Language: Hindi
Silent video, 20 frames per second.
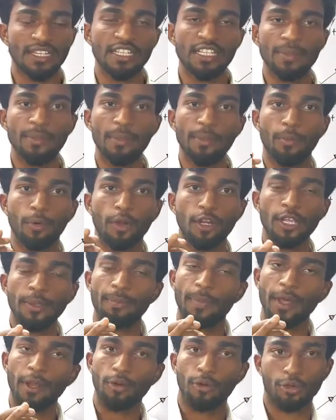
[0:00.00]
किसी भी बॉडी
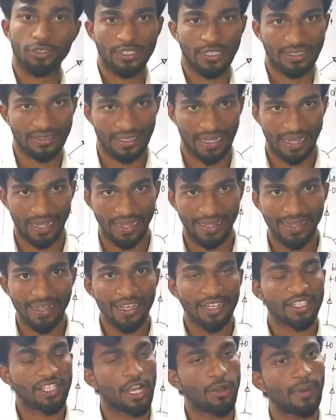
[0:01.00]
पर हो सकता है
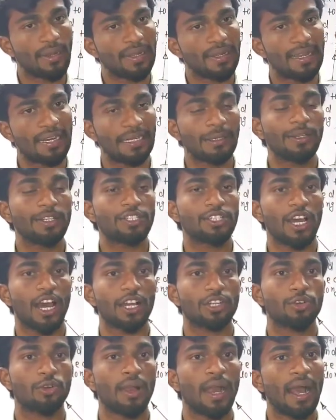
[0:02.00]
चाहे वो नेगेटिव
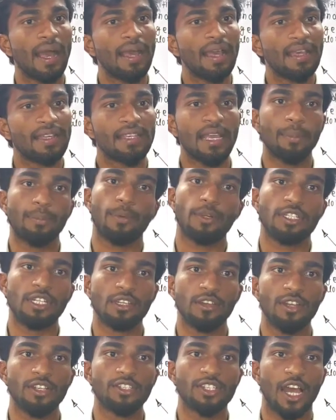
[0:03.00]
चार्ज होगा या
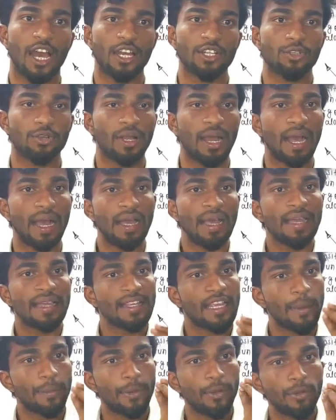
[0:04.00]
पॉजिटिव चार्ज होगा
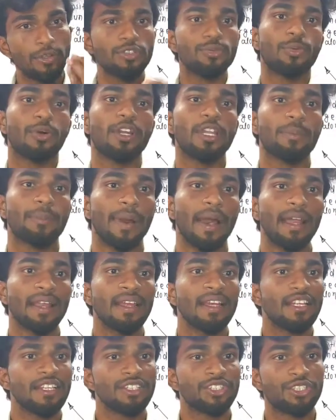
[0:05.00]
या फिर उस बॉडी पर